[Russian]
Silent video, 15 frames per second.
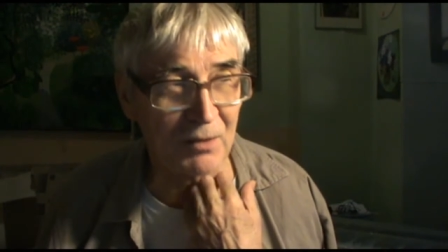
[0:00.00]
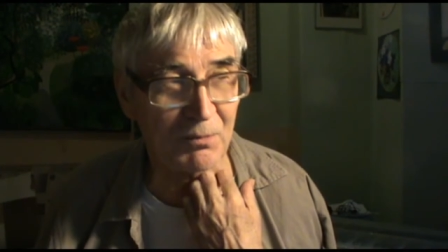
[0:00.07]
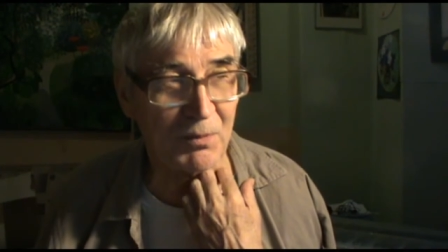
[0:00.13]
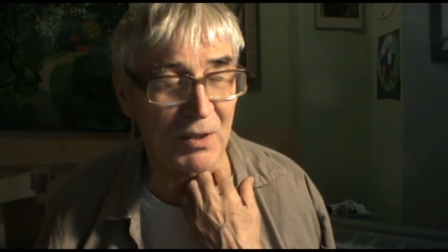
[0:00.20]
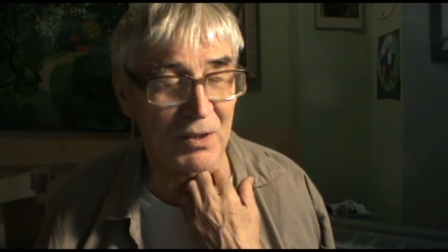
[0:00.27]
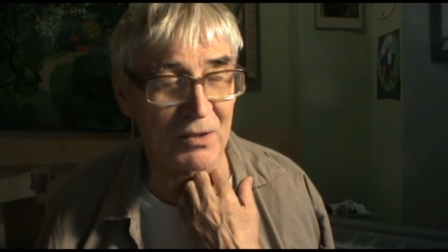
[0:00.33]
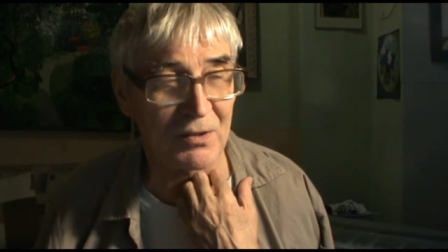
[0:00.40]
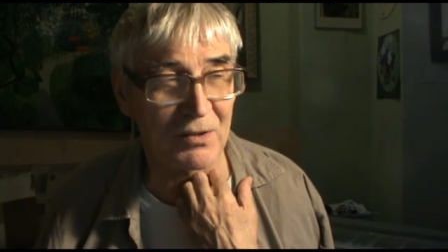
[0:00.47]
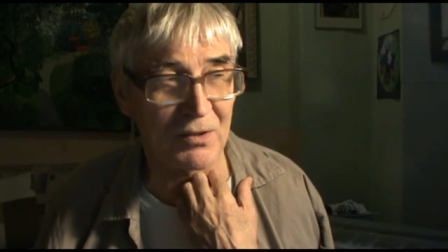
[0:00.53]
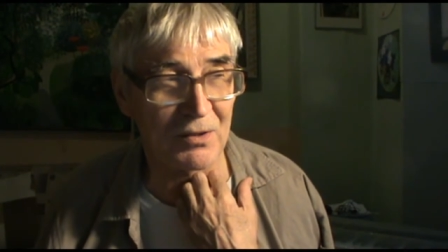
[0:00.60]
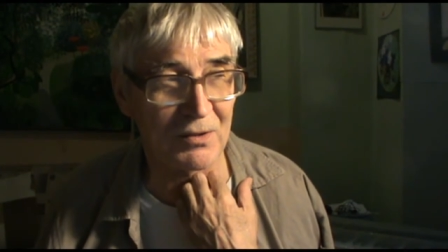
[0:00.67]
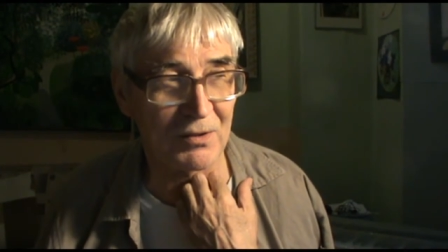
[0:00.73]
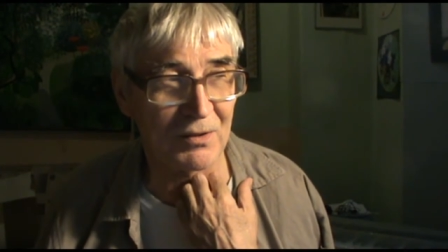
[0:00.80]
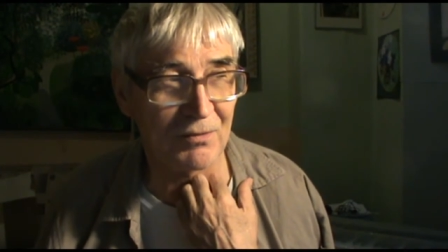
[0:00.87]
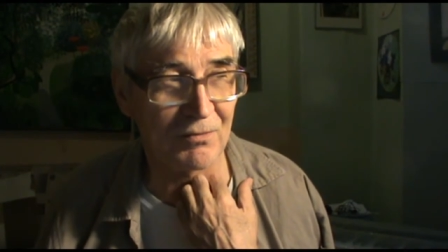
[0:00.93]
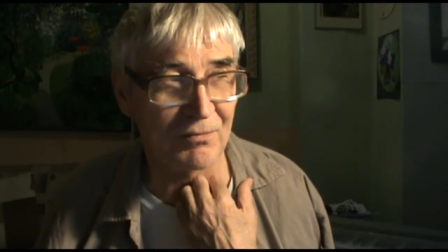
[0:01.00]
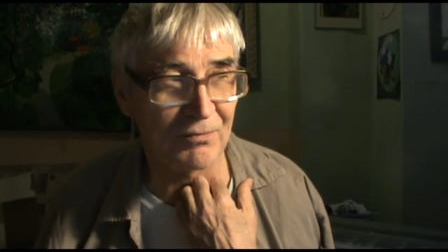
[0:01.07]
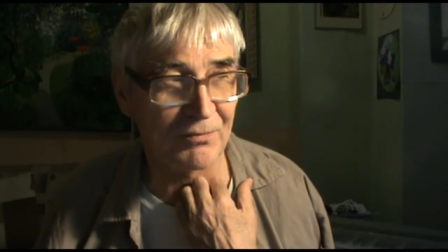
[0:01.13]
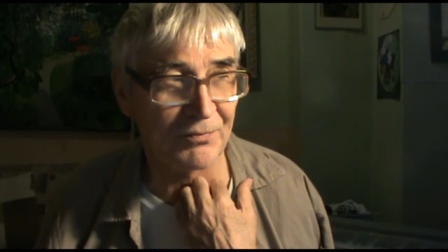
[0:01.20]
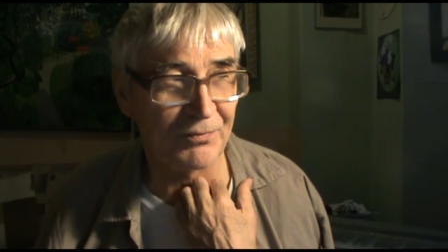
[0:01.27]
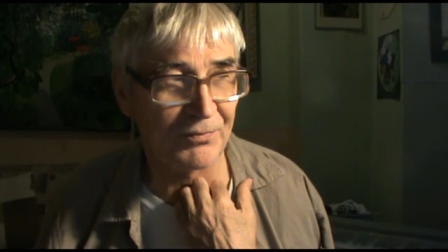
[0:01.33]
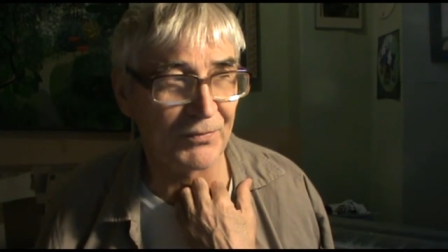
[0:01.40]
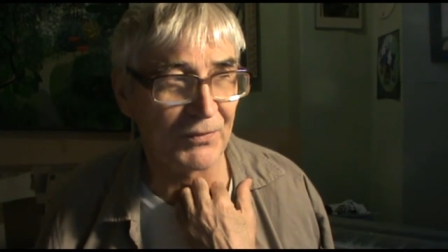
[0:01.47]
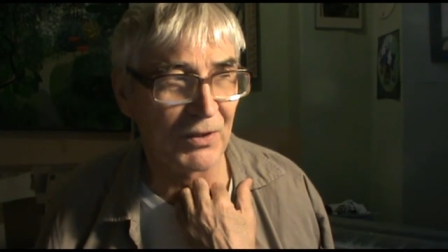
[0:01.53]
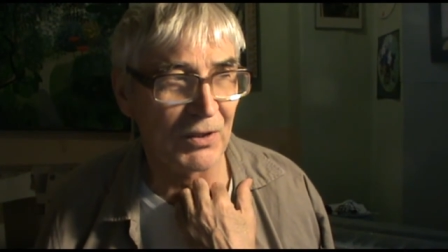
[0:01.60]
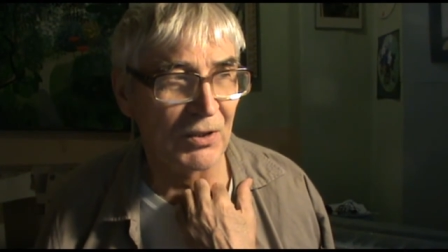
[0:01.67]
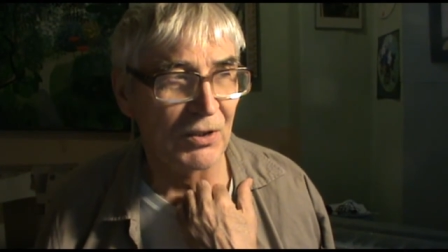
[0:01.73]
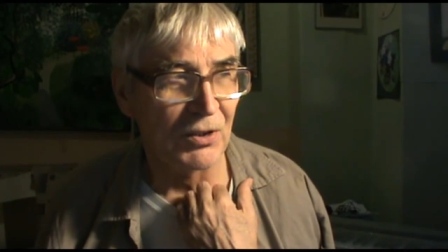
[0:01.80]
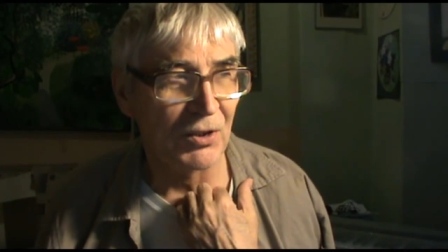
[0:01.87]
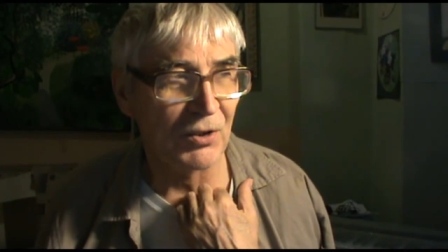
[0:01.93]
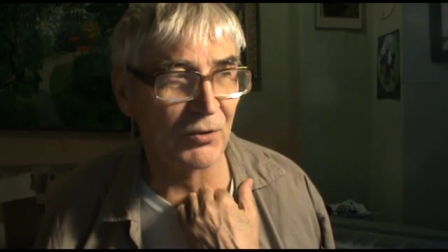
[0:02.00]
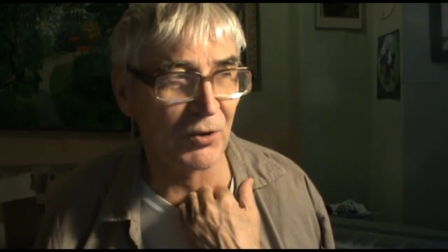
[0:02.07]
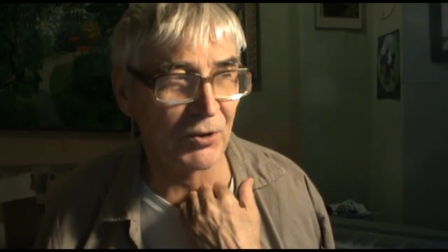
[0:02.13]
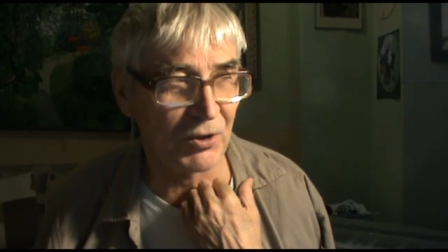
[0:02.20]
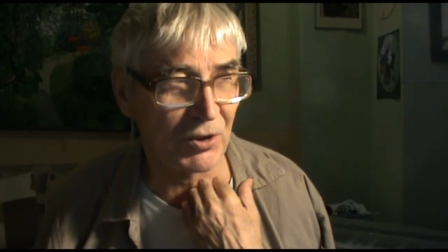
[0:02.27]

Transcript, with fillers: опасности. Но ну,